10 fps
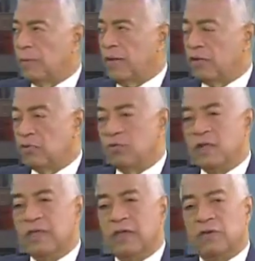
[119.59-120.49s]
aspectos
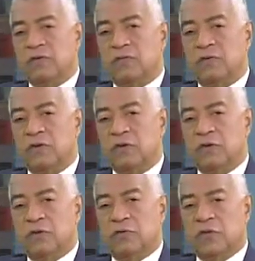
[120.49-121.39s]
jurídicos,
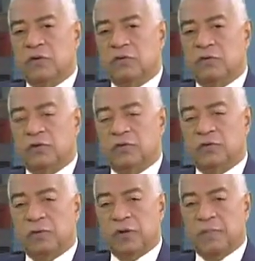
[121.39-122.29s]
con discusiones
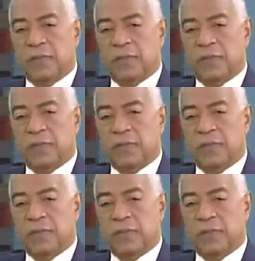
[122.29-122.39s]
sobre